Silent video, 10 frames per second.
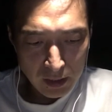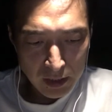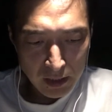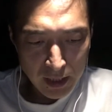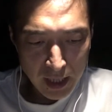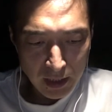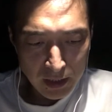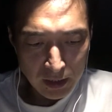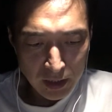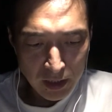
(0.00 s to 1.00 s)
今年已
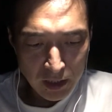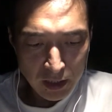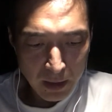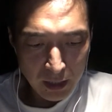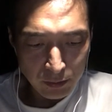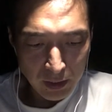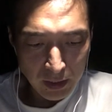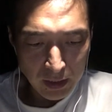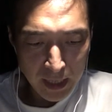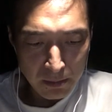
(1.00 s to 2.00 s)
经七十八岁，
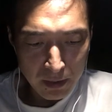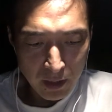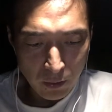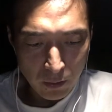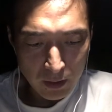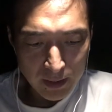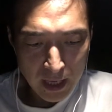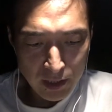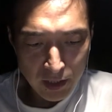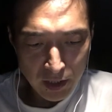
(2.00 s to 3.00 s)
已在美国
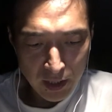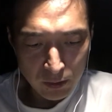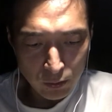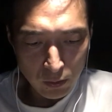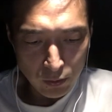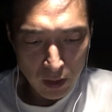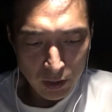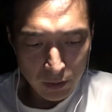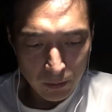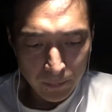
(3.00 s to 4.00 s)
三十年做装
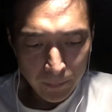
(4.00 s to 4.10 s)
修。